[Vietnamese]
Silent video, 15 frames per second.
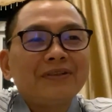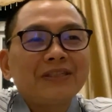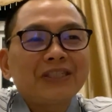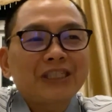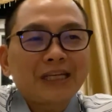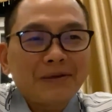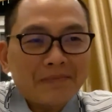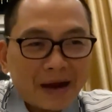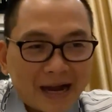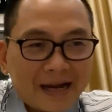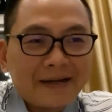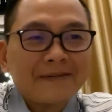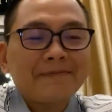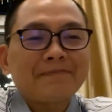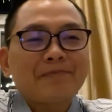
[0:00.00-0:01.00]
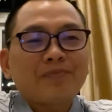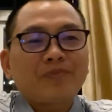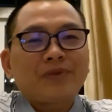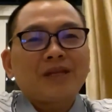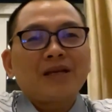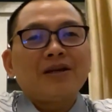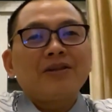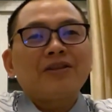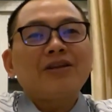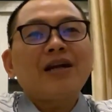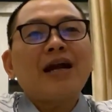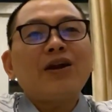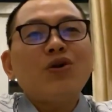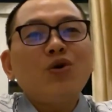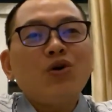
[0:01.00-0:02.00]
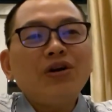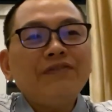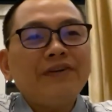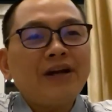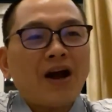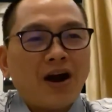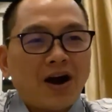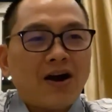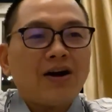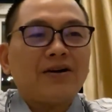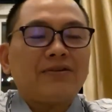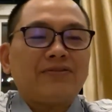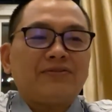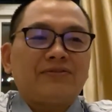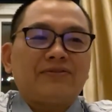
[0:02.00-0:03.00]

sinh mạng tức là đối với họ